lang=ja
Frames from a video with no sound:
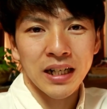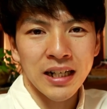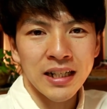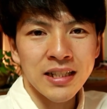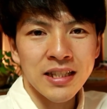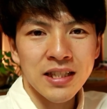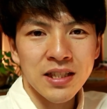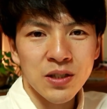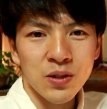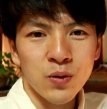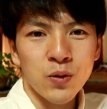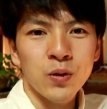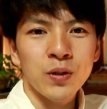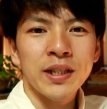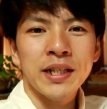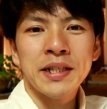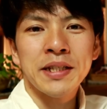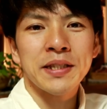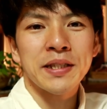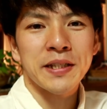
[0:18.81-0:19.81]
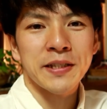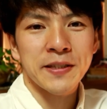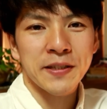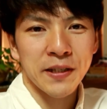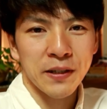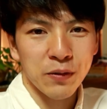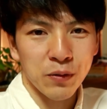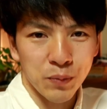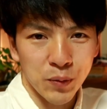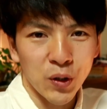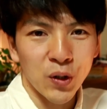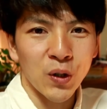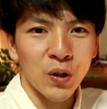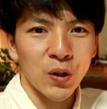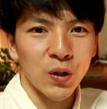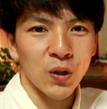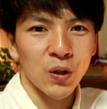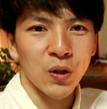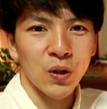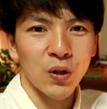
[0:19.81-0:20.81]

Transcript: 感想なんですけども、